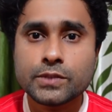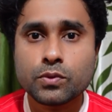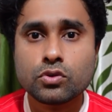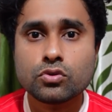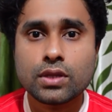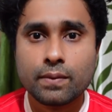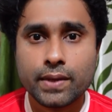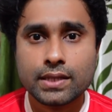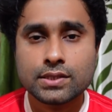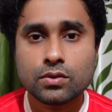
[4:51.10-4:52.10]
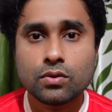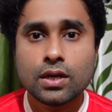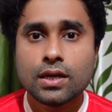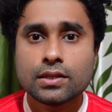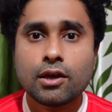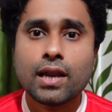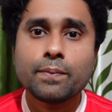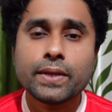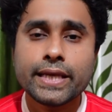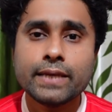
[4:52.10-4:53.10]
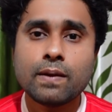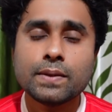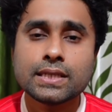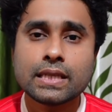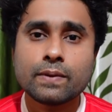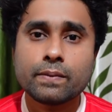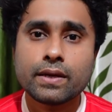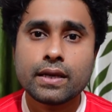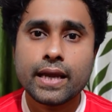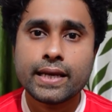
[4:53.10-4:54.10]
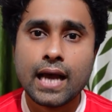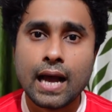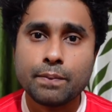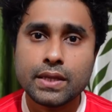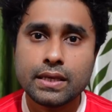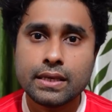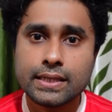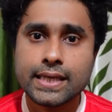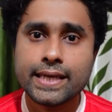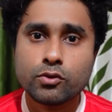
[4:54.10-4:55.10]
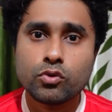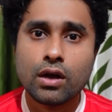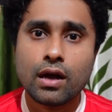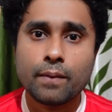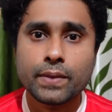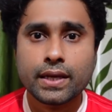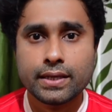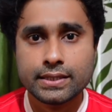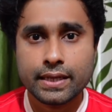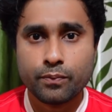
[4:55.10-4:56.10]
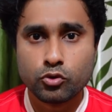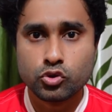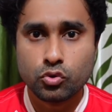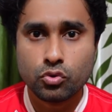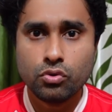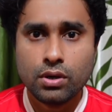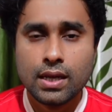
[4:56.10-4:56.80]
পর্যন্ত তার মেয়াদ ছিল তাহলে আপনি কিভাবে যেতে পারবেন এটা আপনি নিজেই একটু আপনাকে নিজেকে প্রশ্ন করুন